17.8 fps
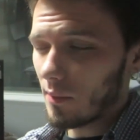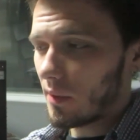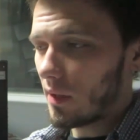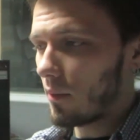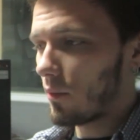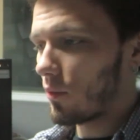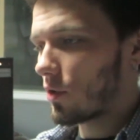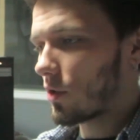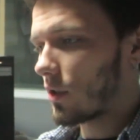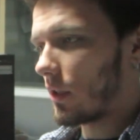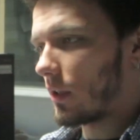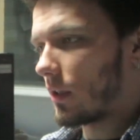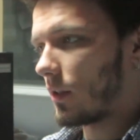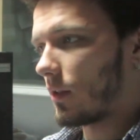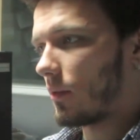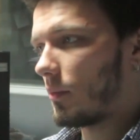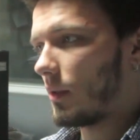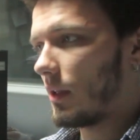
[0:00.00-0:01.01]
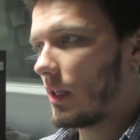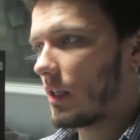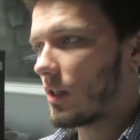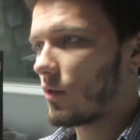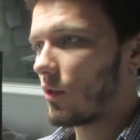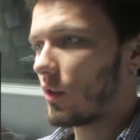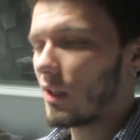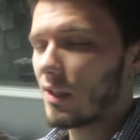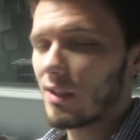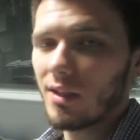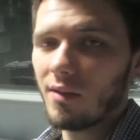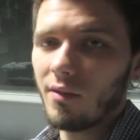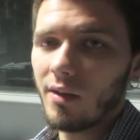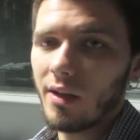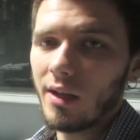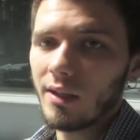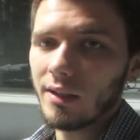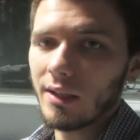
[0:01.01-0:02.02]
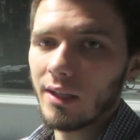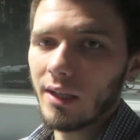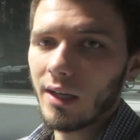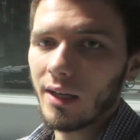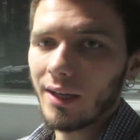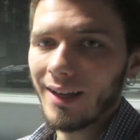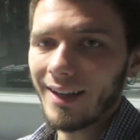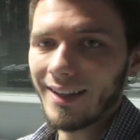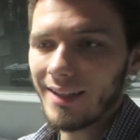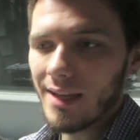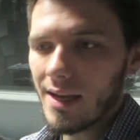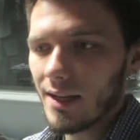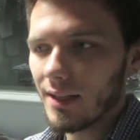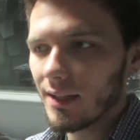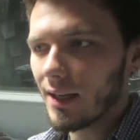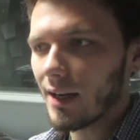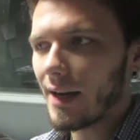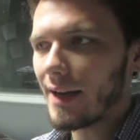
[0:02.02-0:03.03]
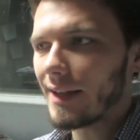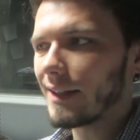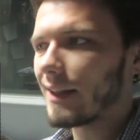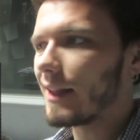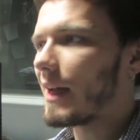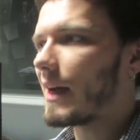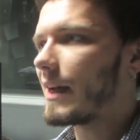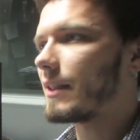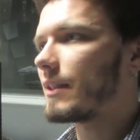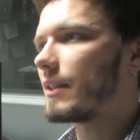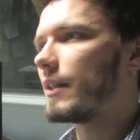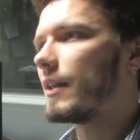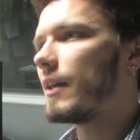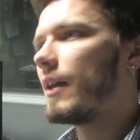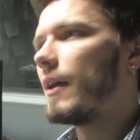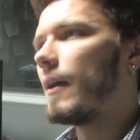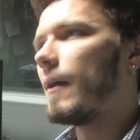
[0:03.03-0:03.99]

потому что меня сегодня оставляют на хоккей, на хайлайты.